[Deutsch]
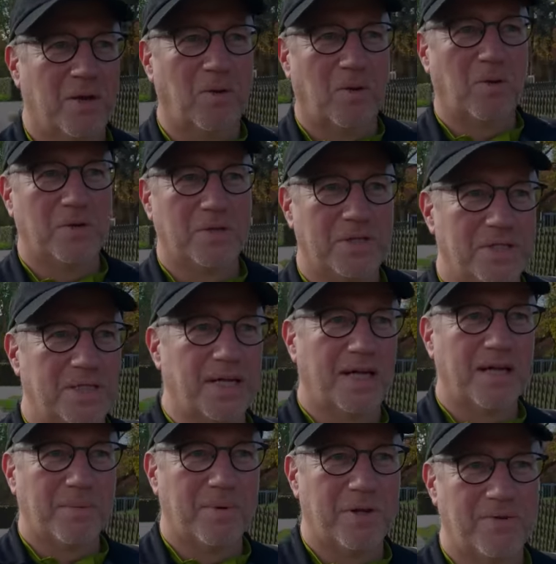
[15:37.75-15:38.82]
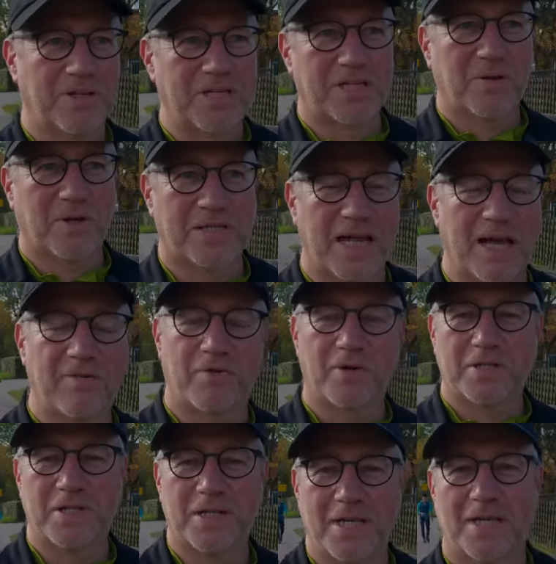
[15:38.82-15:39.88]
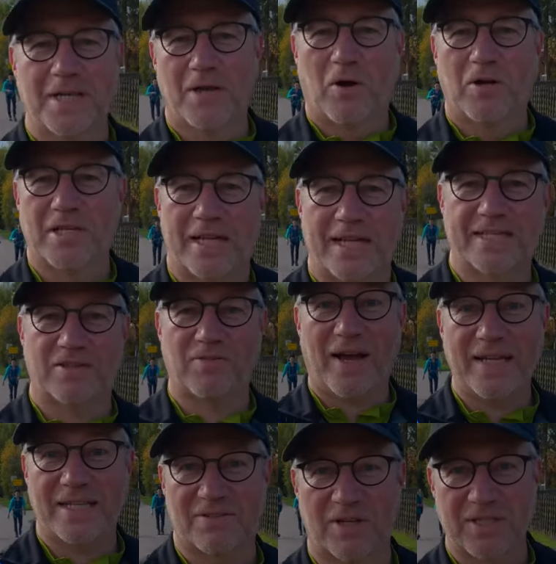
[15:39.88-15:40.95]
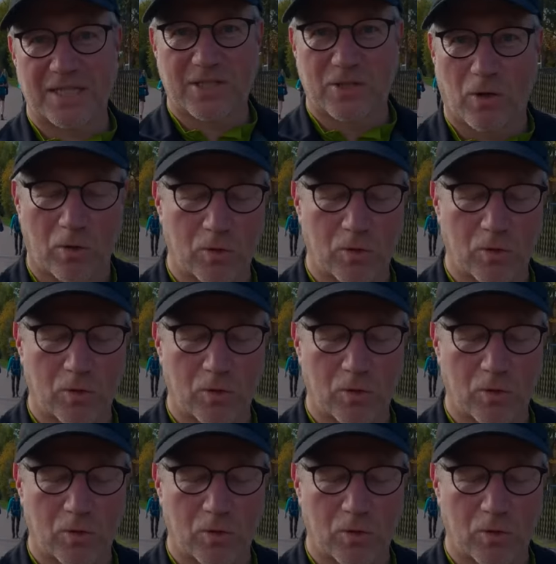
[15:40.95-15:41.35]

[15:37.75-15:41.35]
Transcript: Und ähm, was ich noch sagen wollte, heute ist ja der 22.